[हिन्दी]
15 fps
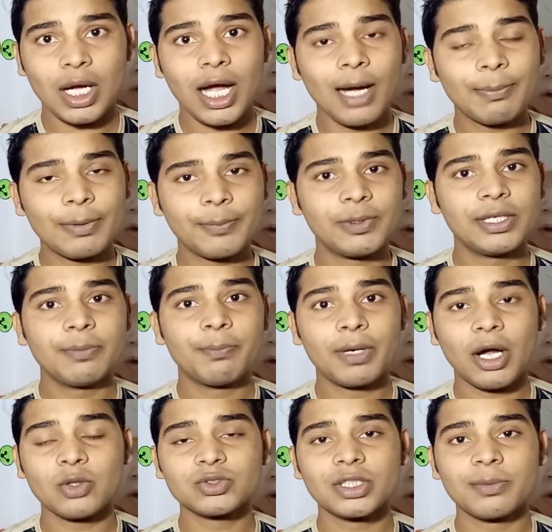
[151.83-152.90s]
आप अपने
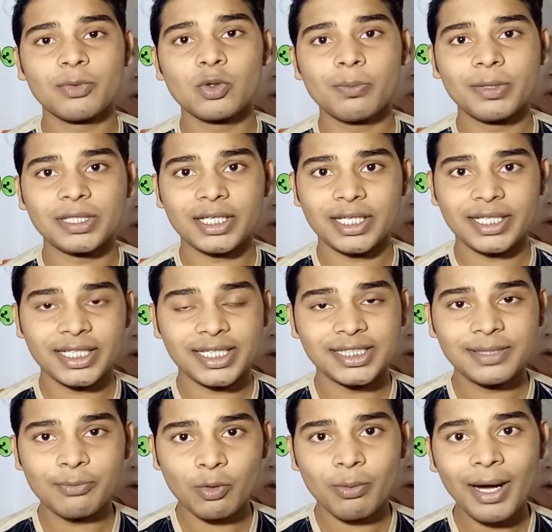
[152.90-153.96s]
ब्राउज़र में ओपन करेंगे
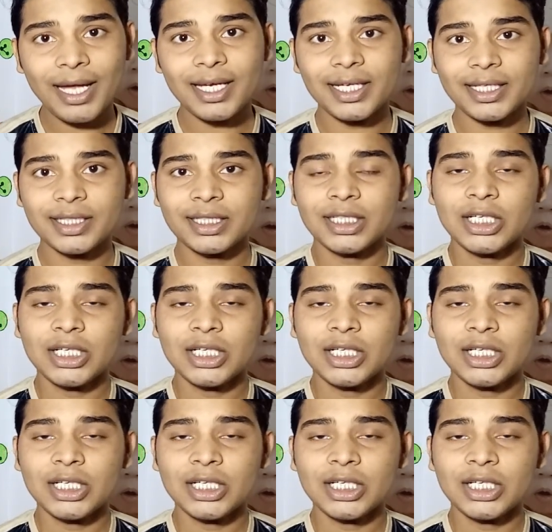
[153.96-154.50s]
यदि मोबाइल है